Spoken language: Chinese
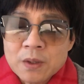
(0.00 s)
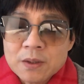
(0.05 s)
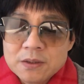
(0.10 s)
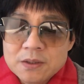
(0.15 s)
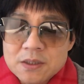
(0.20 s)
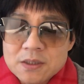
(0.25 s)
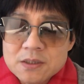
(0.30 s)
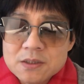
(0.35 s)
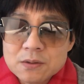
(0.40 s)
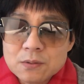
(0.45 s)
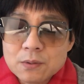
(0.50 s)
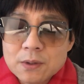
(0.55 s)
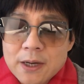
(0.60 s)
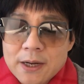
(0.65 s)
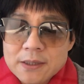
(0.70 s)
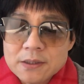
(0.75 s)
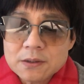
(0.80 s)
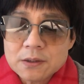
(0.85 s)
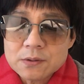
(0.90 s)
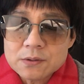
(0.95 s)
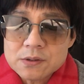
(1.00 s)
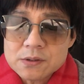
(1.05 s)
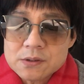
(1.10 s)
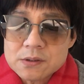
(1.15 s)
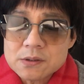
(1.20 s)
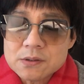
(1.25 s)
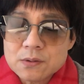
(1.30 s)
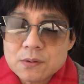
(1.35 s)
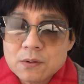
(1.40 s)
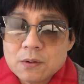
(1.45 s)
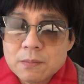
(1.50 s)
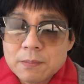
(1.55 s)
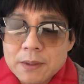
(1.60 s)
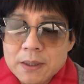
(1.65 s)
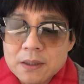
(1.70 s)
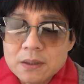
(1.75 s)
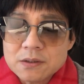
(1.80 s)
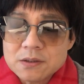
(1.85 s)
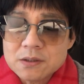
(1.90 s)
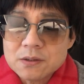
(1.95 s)
一季度开始到四季度的
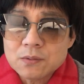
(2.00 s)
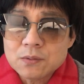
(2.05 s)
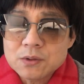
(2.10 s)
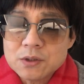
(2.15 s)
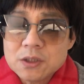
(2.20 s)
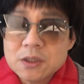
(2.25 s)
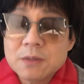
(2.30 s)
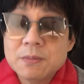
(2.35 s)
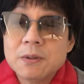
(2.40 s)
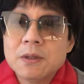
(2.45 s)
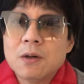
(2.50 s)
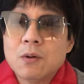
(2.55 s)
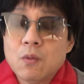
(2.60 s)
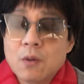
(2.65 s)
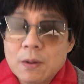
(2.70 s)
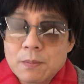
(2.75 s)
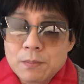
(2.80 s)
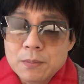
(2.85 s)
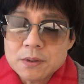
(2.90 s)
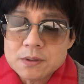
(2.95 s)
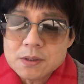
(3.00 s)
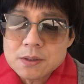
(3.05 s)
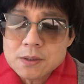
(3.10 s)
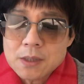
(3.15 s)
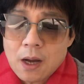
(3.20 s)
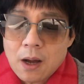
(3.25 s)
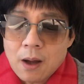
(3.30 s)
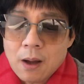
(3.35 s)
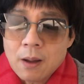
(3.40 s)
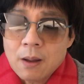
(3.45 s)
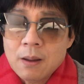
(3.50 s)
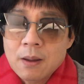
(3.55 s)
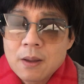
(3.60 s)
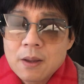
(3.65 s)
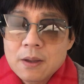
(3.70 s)
每个季度 GDP 的环比增长，